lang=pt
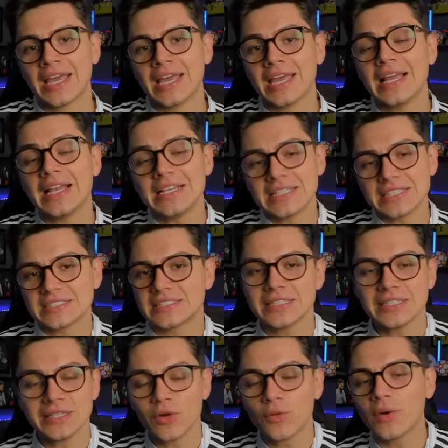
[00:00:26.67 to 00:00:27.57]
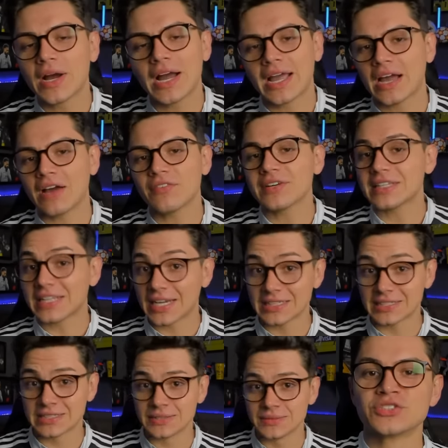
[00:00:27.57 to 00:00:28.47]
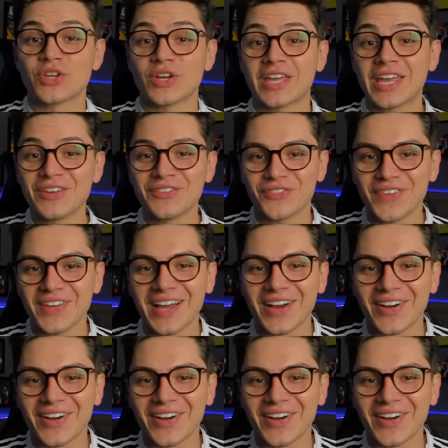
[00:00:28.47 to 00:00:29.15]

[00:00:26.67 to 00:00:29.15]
ele em si não ganhava nada. Só que enfim,